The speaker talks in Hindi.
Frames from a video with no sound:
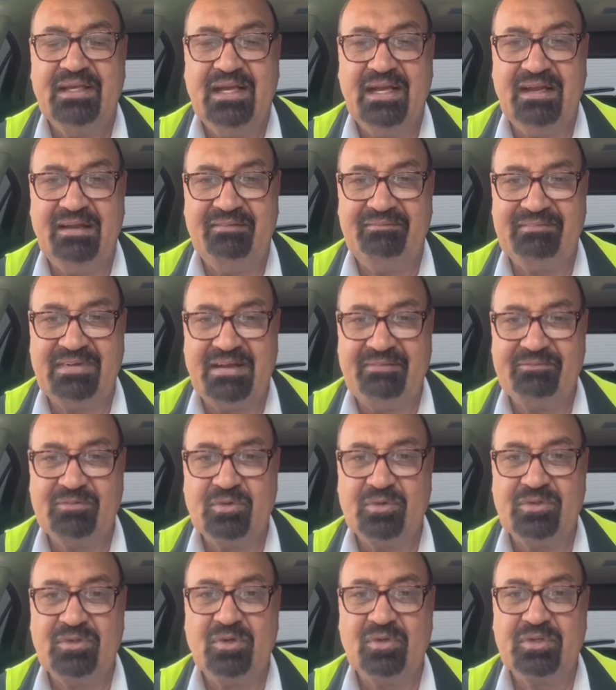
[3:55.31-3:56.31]
हम
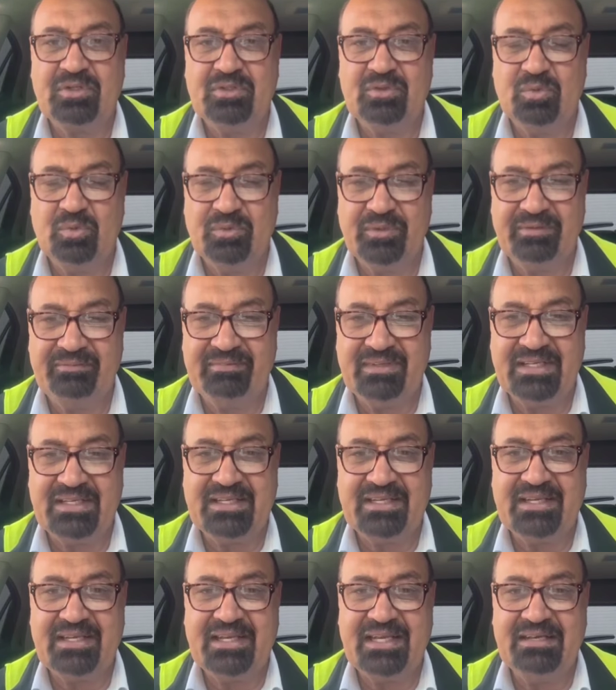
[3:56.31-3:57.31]
आपको नौकरी ढूंढने में
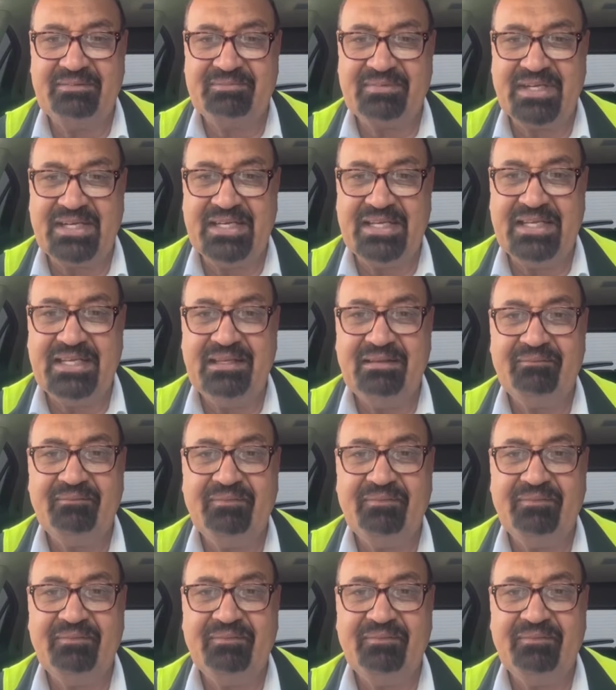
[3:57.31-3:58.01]
हेल्प करेंगे